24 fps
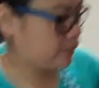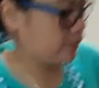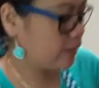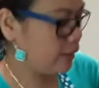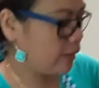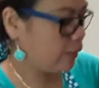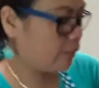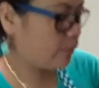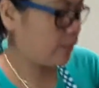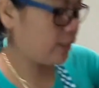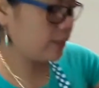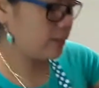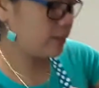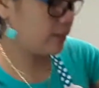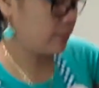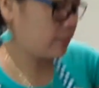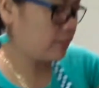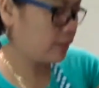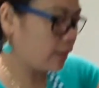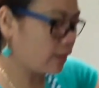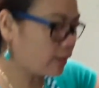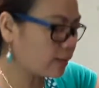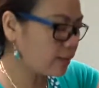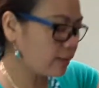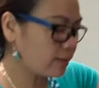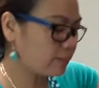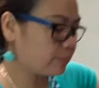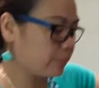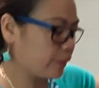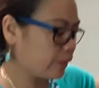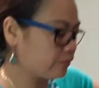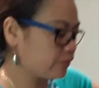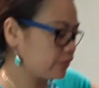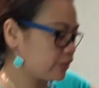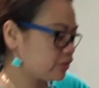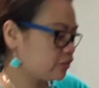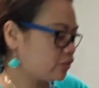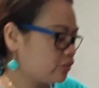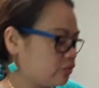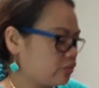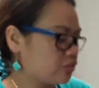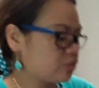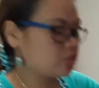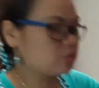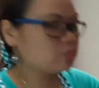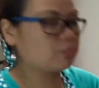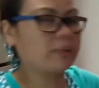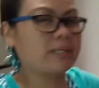hindi ako bata, talagang favorite ko yung
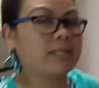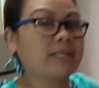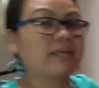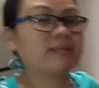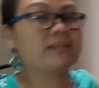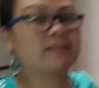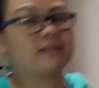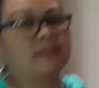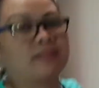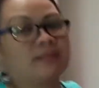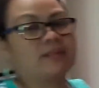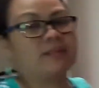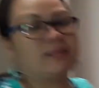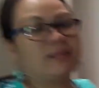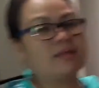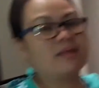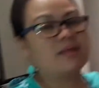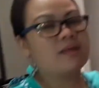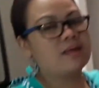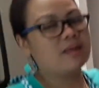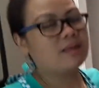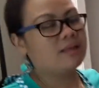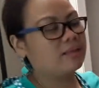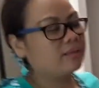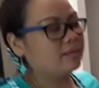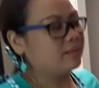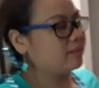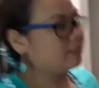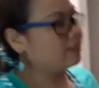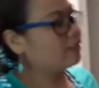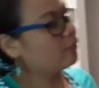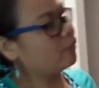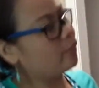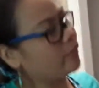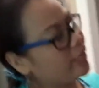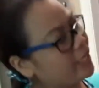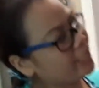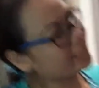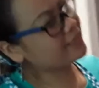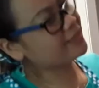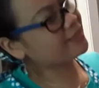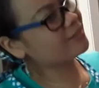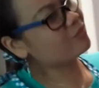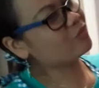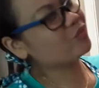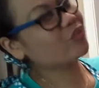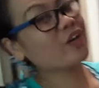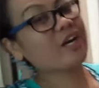spaghetti with
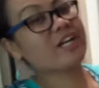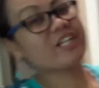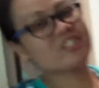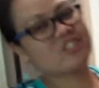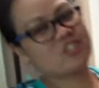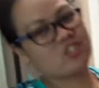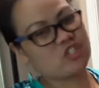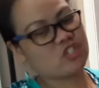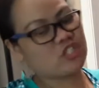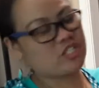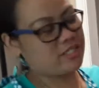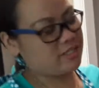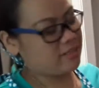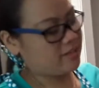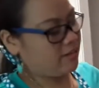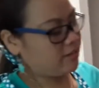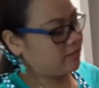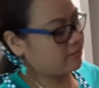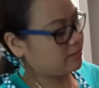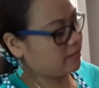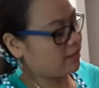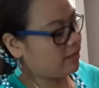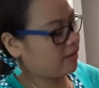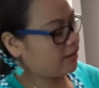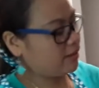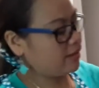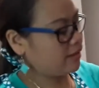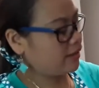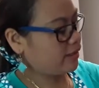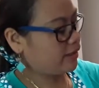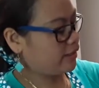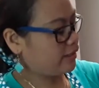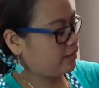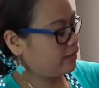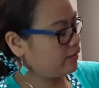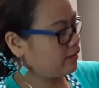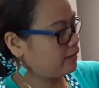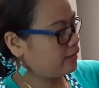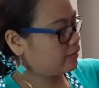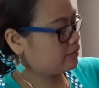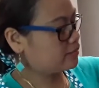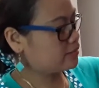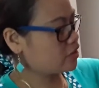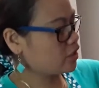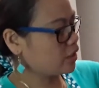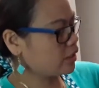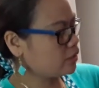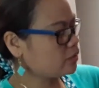fried chicken talaga kainin.
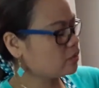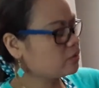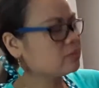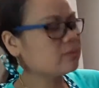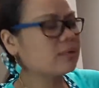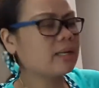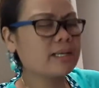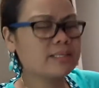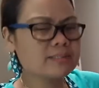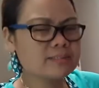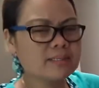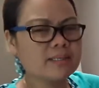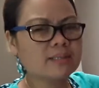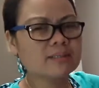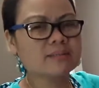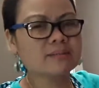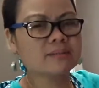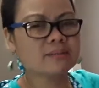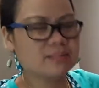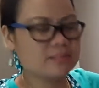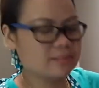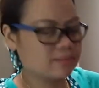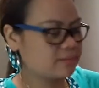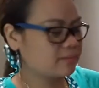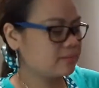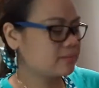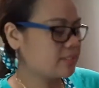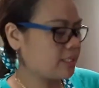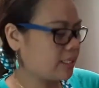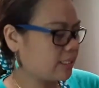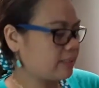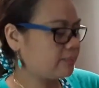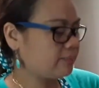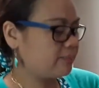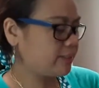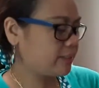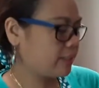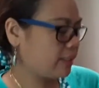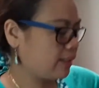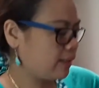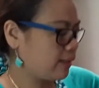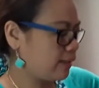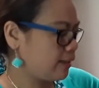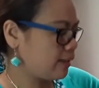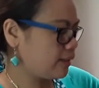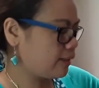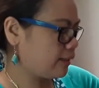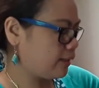Tsaka yung lasang Jollibee
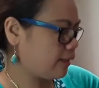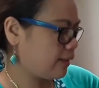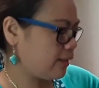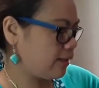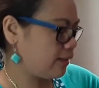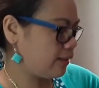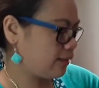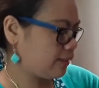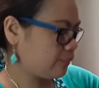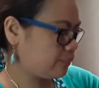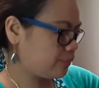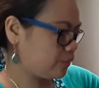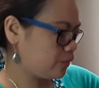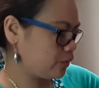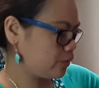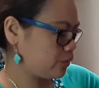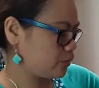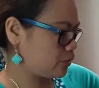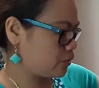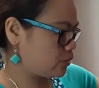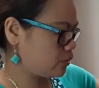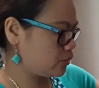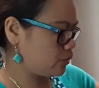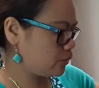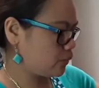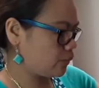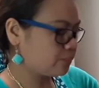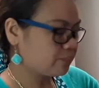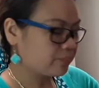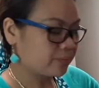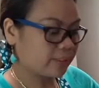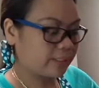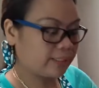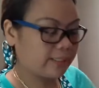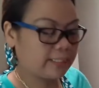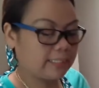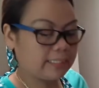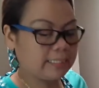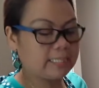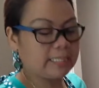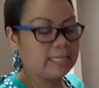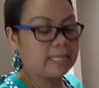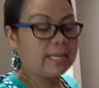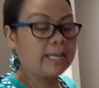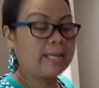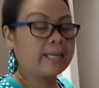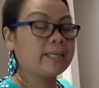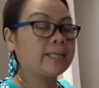talaga ang hinahanap ko. So, kaya
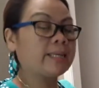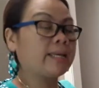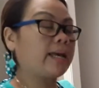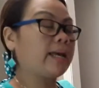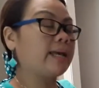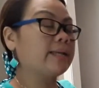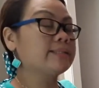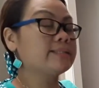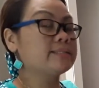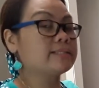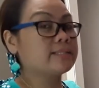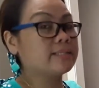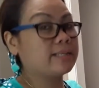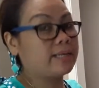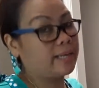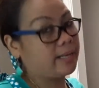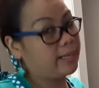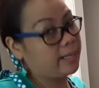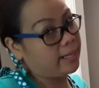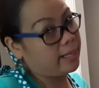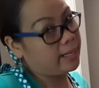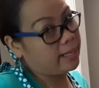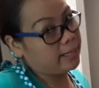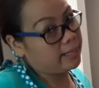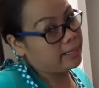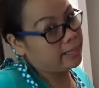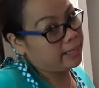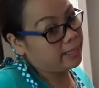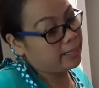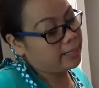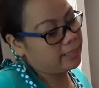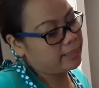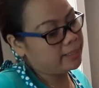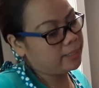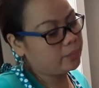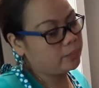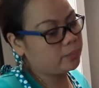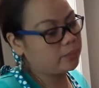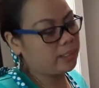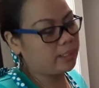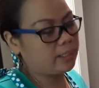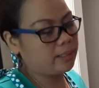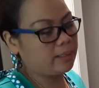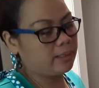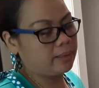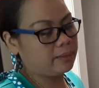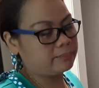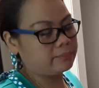I, I nag-add ako ng
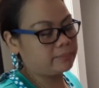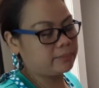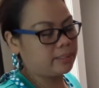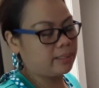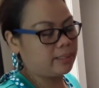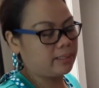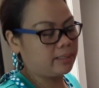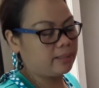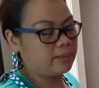ham na